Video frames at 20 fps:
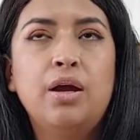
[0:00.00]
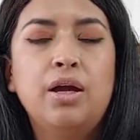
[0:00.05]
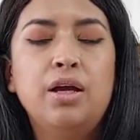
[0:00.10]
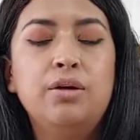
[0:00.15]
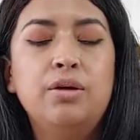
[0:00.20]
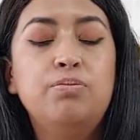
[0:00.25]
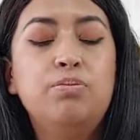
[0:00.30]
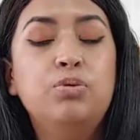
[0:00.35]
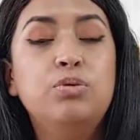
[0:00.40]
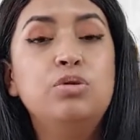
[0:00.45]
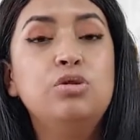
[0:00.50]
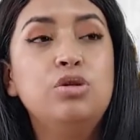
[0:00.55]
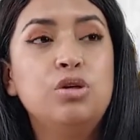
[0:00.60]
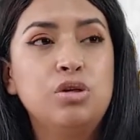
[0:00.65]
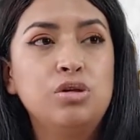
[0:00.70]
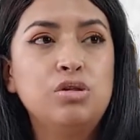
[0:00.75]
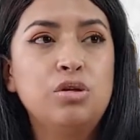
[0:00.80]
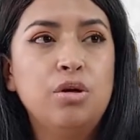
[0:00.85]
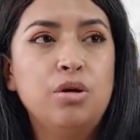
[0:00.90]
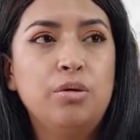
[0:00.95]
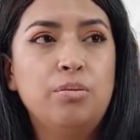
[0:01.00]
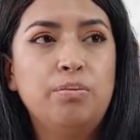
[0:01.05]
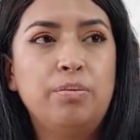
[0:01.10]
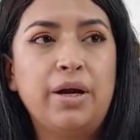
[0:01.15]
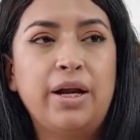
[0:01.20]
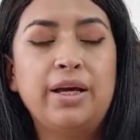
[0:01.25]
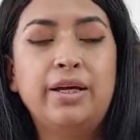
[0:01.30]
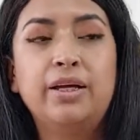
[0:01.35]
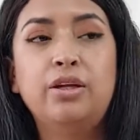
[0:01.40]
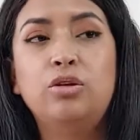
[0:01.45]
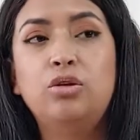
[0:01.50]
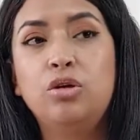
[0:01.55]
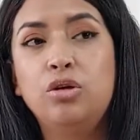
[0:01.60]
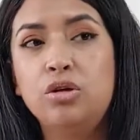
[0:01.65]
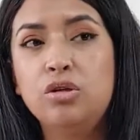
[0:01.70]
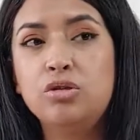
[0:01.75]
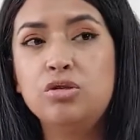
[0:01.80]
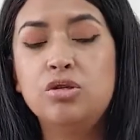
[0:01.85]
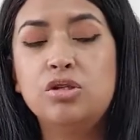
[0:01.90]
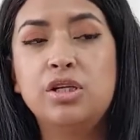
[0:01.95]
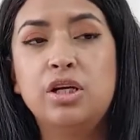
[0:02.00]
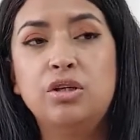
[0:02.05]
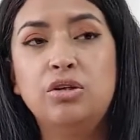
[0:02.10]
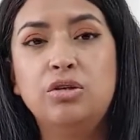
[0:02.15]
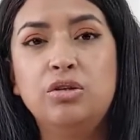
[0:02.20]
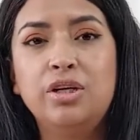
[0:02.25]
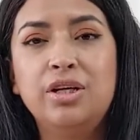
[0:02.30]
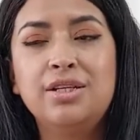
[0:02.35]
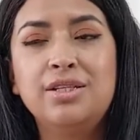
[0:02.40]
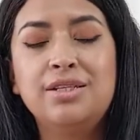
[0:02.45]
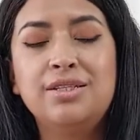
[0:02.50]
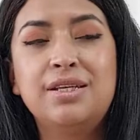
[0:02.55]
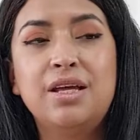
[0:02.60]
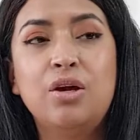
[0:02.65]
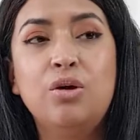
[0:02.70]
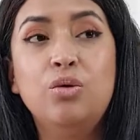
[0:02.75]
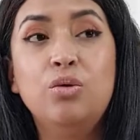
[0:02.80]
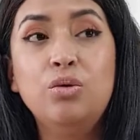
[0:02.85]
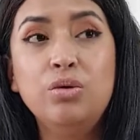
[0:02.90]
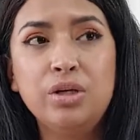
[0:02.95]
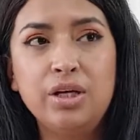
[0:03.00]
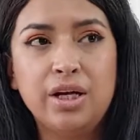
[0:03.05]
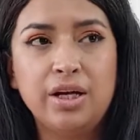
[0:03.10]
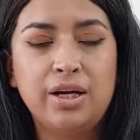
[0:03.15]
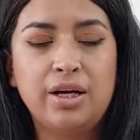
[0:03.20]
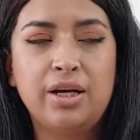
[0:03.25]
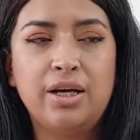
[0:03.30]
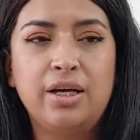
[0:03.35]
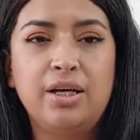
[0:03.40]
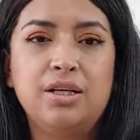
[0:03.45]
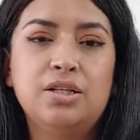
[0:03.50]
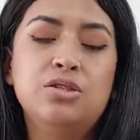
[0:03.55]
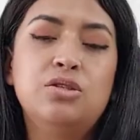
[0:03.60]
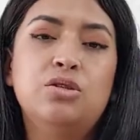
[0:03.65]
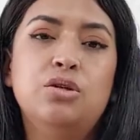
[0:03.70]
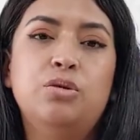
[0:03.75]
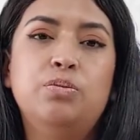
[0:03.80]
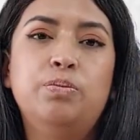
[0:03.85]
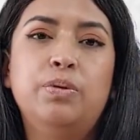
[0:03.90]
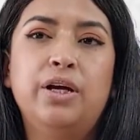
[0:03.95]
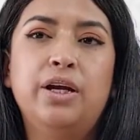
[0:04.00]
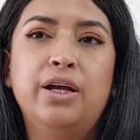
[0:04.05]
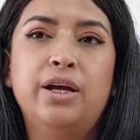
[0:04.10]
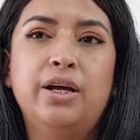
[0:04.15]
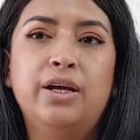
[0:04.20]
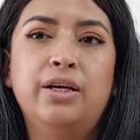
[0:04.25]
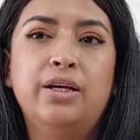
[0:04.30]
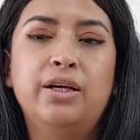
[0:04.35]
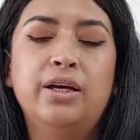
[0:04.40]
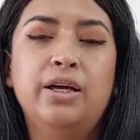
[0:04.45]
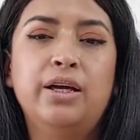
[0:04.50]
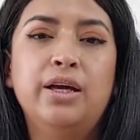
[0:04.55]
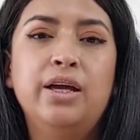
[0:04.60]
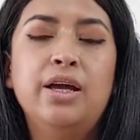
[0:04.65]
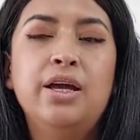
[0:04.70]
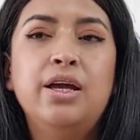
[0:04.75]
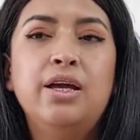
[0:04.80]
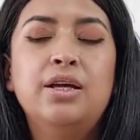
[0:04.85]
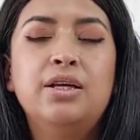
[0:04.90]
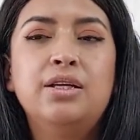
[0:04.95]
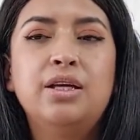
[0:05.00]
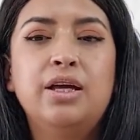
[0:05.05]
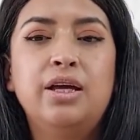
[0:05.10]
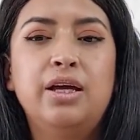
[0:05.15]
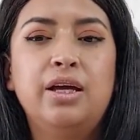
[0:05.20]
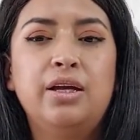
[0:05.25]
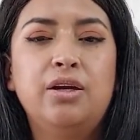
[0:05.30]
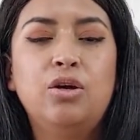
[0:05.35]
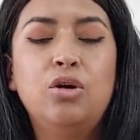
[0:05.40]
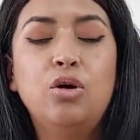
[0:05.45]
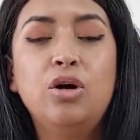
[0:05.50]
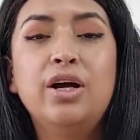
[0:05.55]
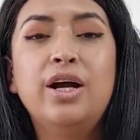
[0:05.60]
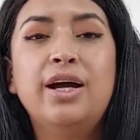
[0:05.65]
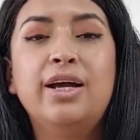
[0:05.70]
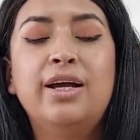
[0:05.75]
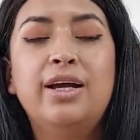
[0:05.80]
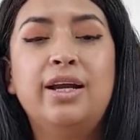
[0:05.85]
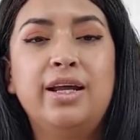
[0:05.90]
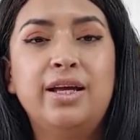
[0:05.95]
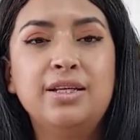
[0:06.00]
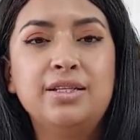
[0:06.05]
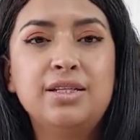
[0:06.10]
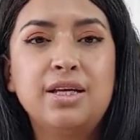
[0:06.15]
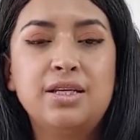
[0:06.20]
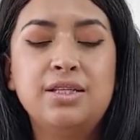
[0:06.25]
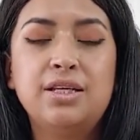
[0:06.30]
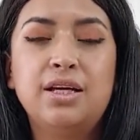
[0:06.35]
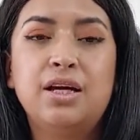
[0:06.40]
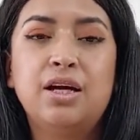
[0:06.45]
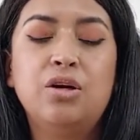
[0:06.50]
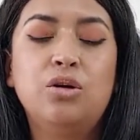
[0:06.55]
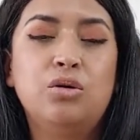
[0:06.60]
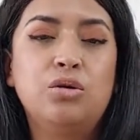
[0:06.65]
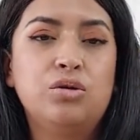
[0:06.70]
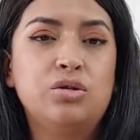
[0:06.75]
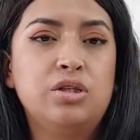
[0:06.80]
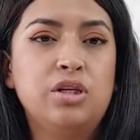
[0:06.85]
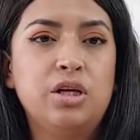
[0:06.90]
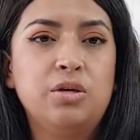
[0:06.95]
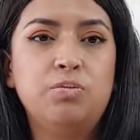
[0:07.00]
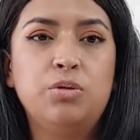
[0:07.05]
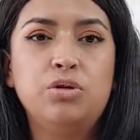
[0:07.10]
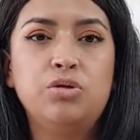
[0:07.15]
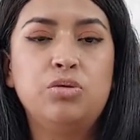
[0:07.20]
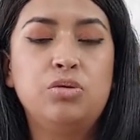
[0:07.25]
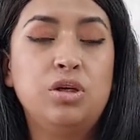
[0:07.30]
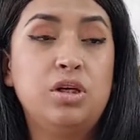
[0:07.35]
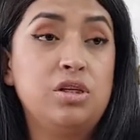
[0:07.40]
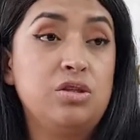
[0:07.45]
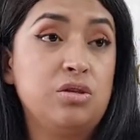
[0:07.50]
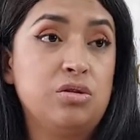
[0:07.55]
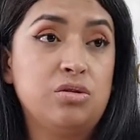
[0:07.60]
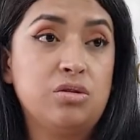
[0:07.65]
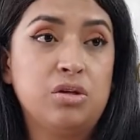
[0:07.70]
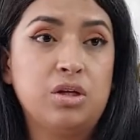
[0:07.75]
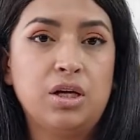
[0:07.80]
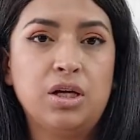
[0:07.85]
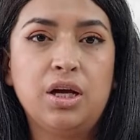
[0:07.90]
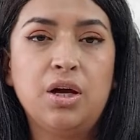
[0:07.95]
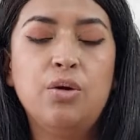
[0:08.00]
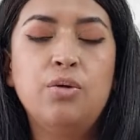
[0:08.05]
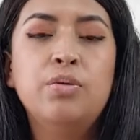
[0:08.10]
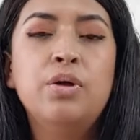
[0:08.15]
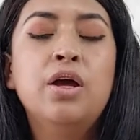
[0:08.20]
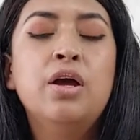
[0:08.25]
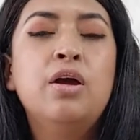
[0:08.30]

impulsos para que todos los cantones se unan a esto, para que eh, Loja crezca y se haga conocer por su delicioso cacao.